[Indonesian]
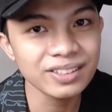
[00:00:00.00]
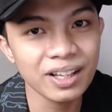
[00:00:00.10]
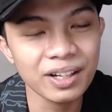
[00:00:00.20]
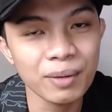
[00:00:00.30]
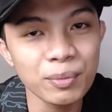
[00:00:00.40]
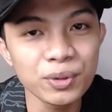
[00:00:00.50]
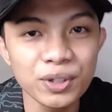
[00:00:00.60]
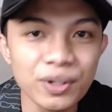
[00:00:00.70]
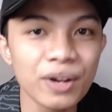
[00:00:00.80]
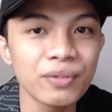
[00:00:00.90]

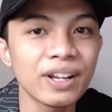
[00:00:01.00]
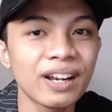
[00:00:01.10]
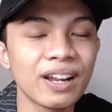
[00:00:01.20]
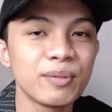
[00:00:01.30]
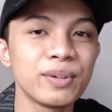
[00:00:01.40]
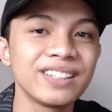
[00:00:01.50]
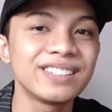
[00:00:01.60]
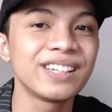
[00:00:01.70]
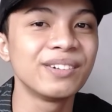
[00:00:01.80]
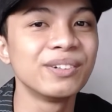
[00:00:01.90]
Instagramku di Udafir dan
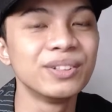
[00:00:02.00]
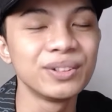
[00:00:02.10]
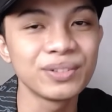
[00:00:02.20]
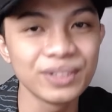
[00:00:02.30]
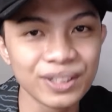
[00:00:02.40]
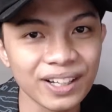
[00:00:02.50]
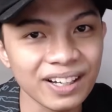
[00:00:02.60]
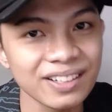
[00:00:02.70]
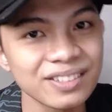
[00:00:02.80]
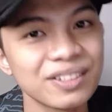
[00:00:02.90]
mungkin sekian dulu untuk video
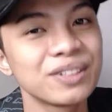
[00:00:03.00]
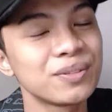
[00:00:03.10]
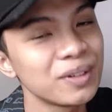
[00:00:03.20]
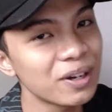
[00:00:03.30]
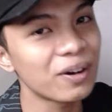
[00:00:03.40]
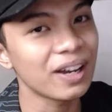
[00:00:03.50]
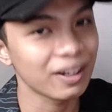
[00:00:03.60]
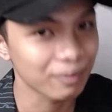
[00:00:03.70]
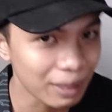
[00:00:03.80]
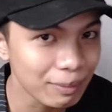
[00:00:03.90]
hari ini. See you next video
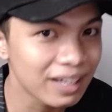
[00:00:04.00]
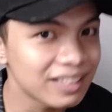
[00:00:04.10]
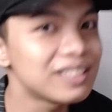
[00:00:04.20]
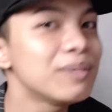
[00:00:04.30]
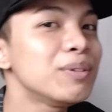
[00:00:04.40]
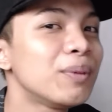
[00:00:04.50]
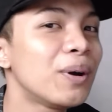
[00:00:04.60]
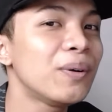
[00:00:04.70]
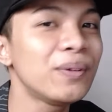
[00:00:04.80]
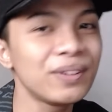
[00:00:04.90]
and bye bye. Stay peace
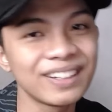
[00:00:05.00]
bro.